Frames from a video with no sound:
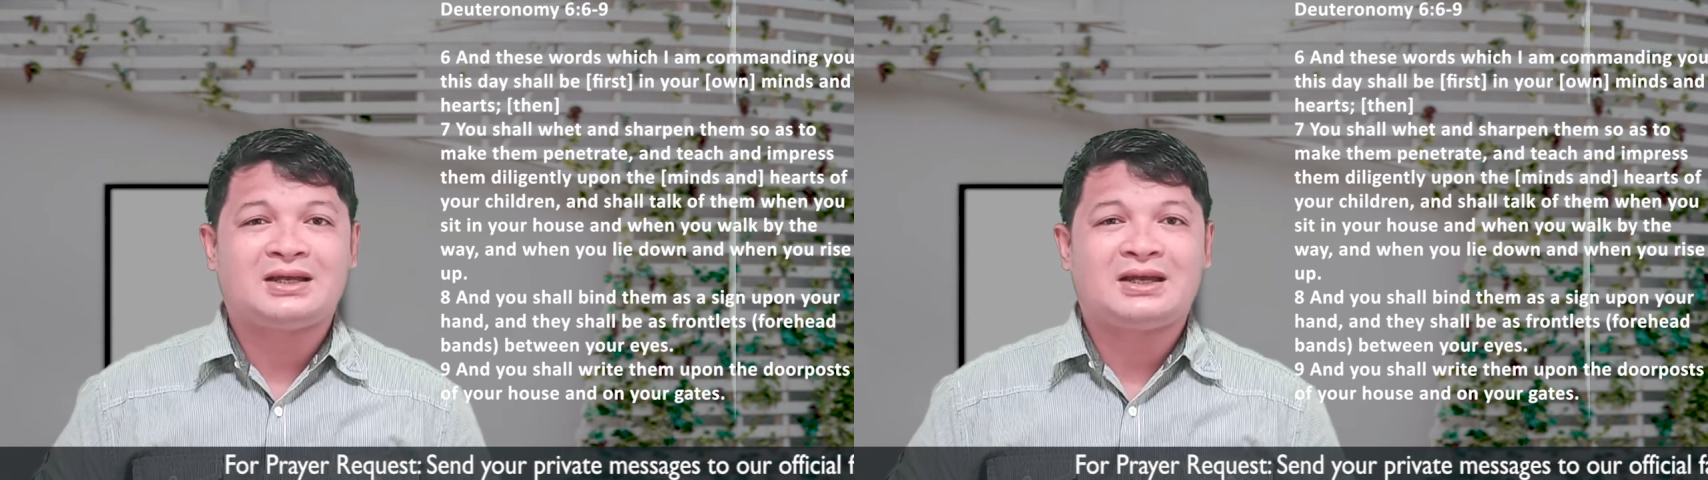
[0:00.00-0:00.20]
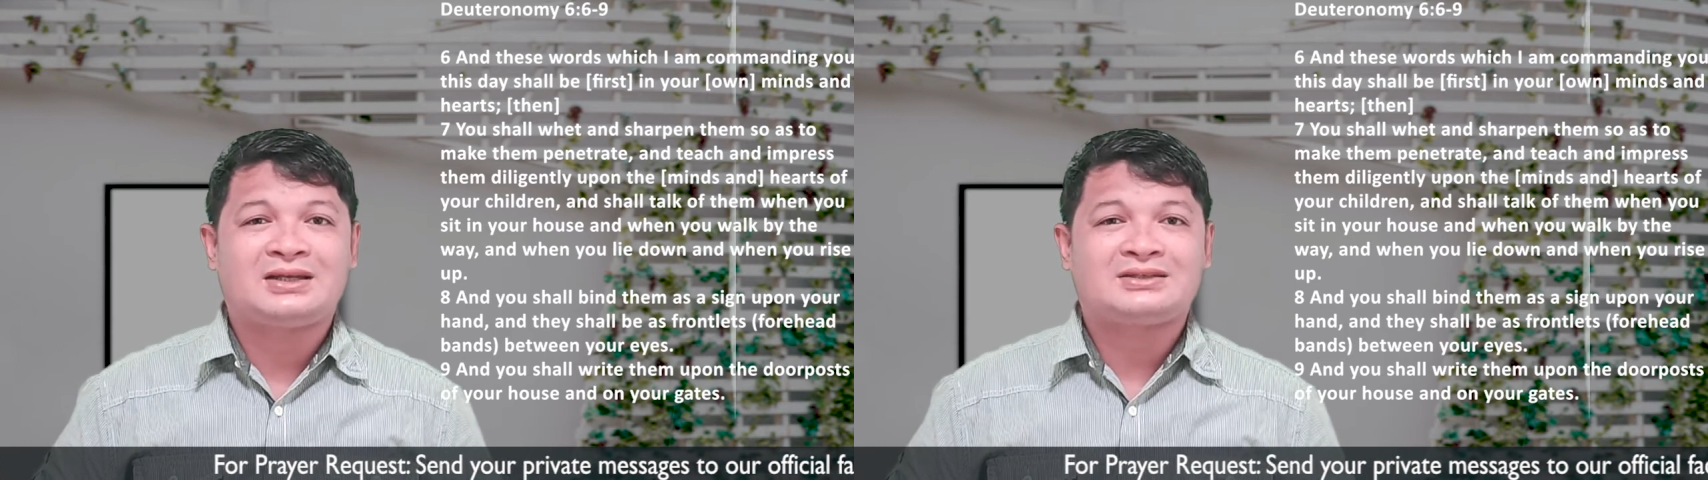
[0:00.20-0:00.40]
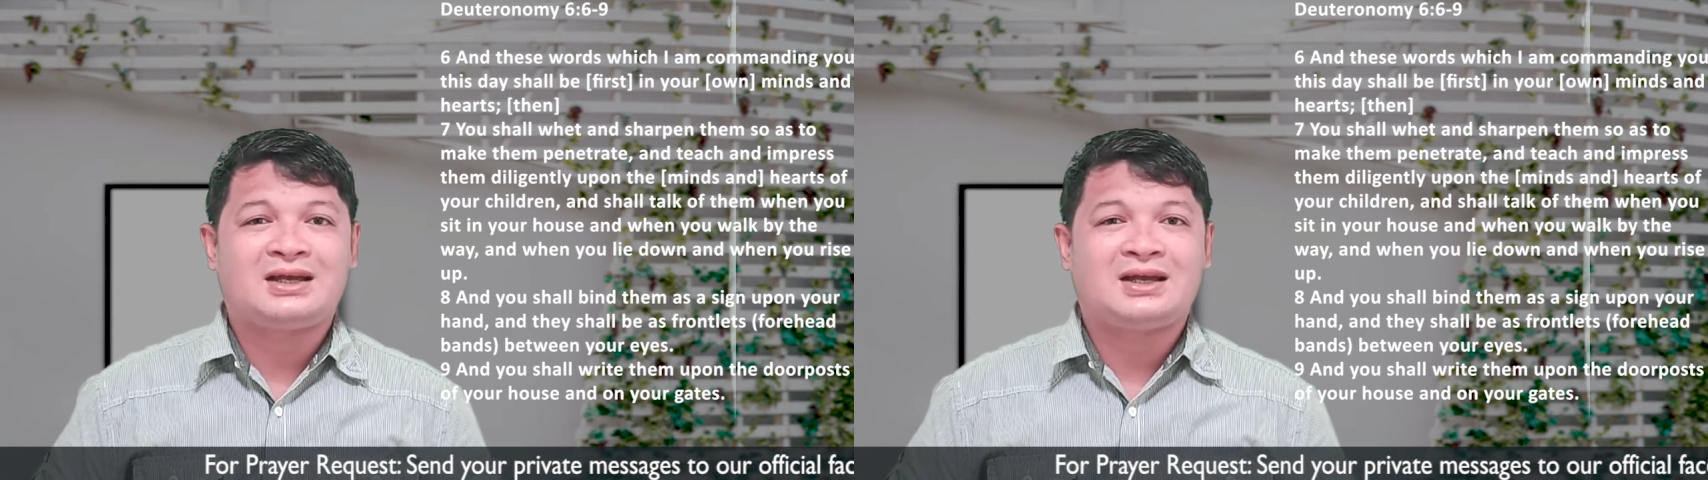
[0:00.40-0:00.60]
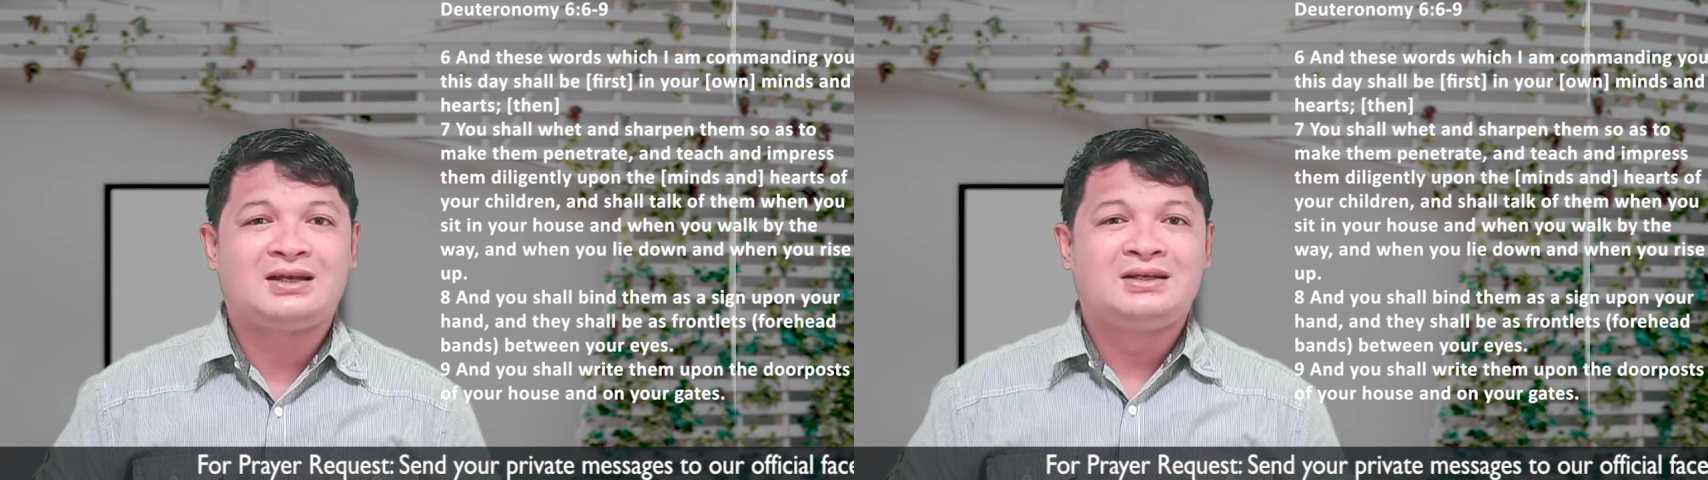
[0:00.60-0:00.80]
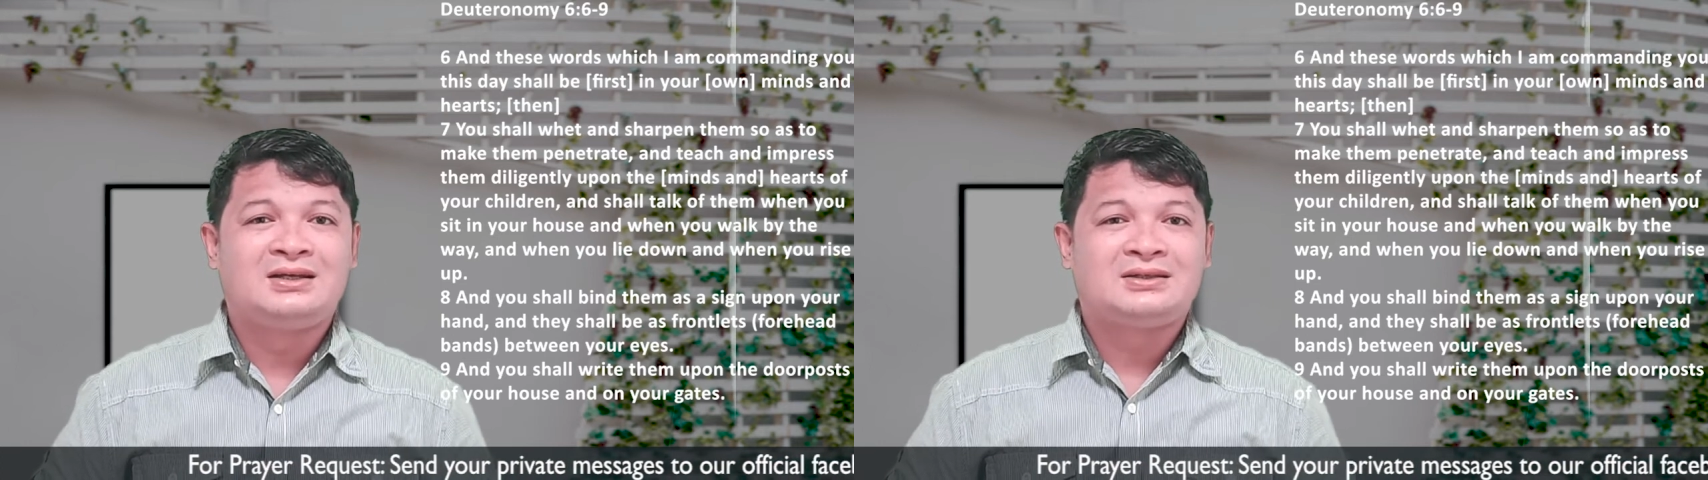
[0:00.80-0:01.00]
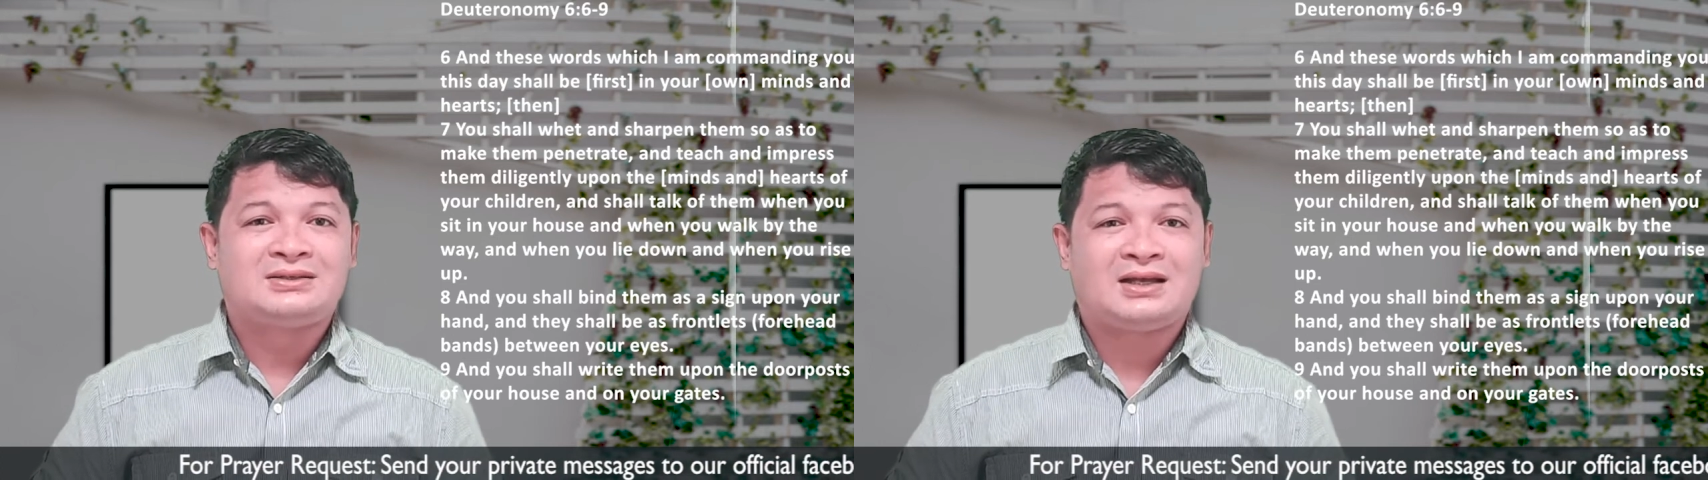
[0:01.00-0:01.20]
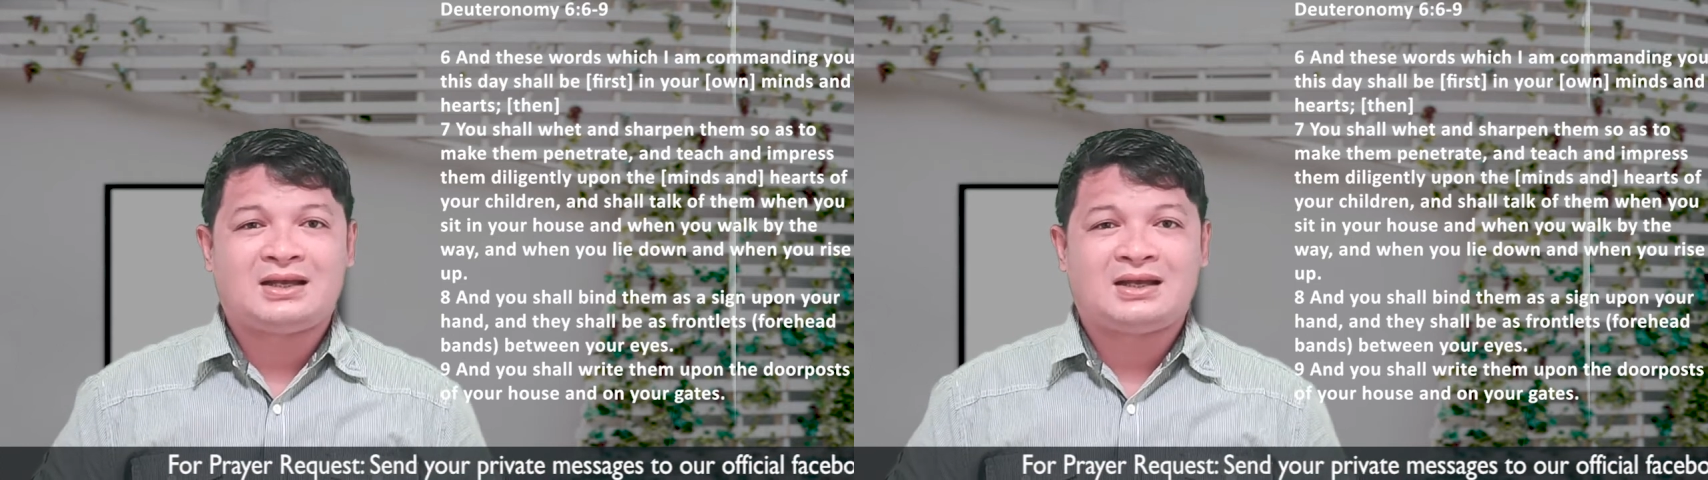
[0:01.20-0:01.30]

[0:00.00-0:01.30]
kaya sa sa